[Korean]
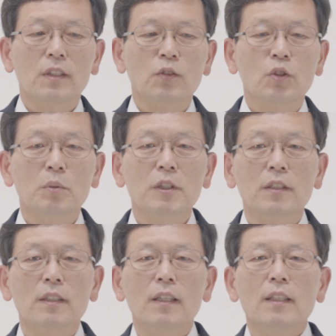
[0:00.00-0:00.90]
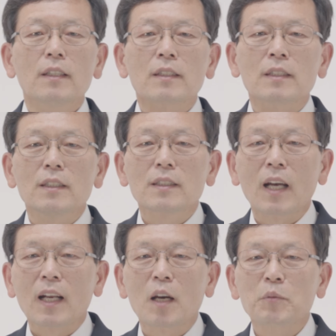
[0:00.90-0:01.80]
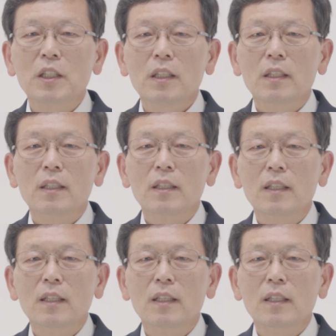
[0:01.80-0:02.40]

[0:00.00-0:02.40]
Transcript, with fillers: 예수님은 그 사람이